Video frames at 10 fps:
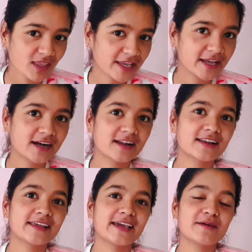ये कर
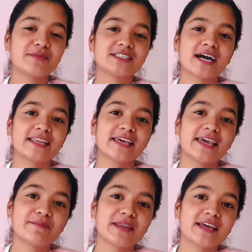रही है
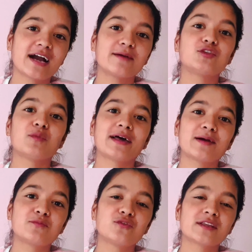बेचारी मैंने कहा दोबारा
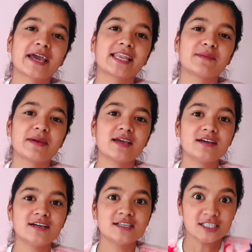बोल गए नहीं मैं
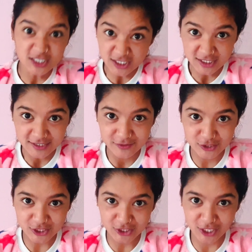गुस्सा नहीं